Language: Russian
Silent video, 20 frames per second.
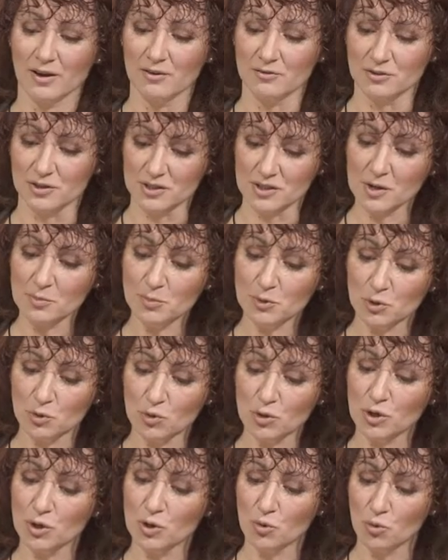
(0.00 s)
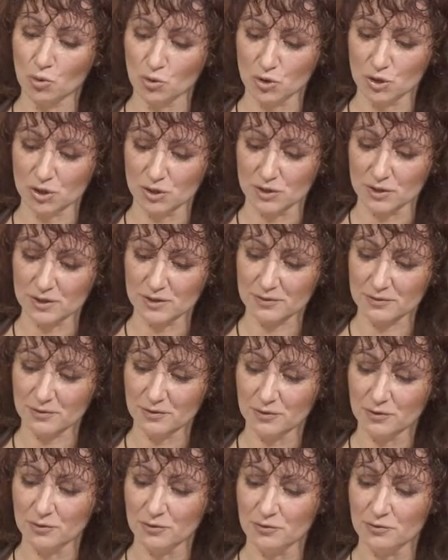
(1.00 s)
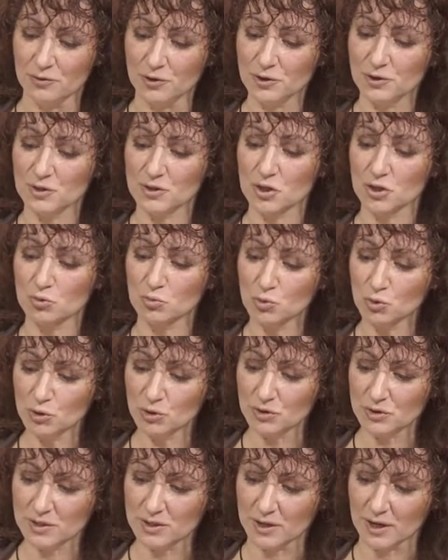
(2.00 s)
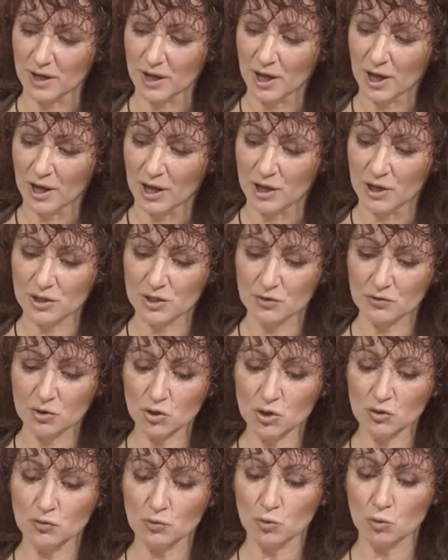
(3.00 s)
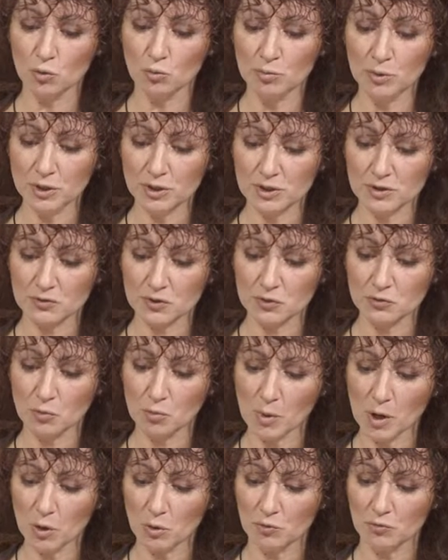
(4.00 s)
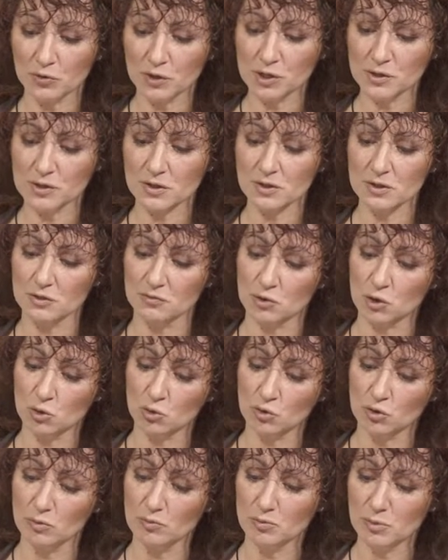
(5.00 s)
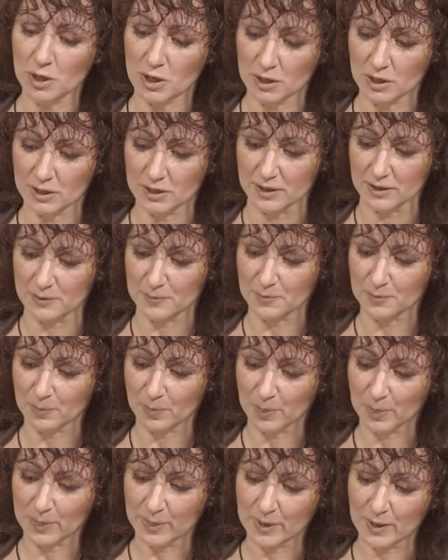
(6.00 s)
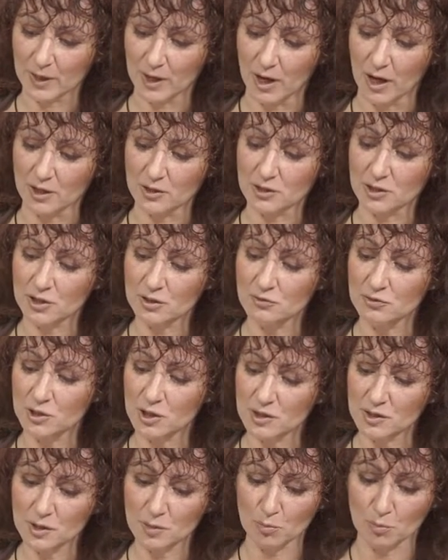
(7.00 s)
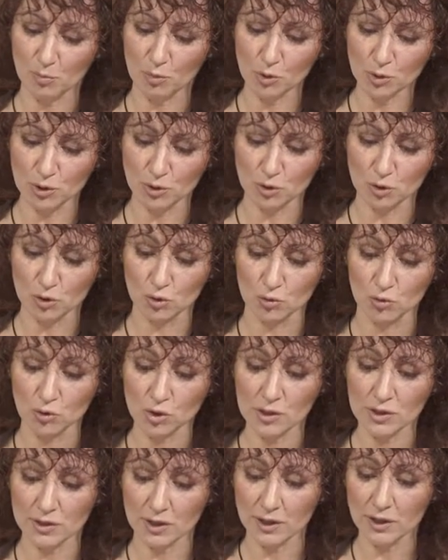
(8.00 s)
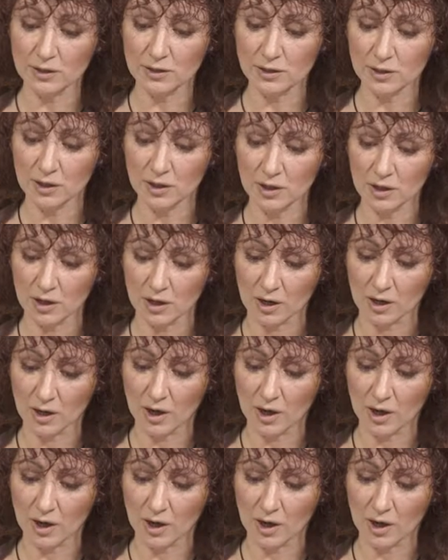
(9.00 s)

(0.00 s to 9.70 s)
Внезапно горка кончилась. Федя зажмурился и, совершив кульбит, всего маху врезался во что-то мягкое – открыв глаза, понял, что уже стоит на ногах,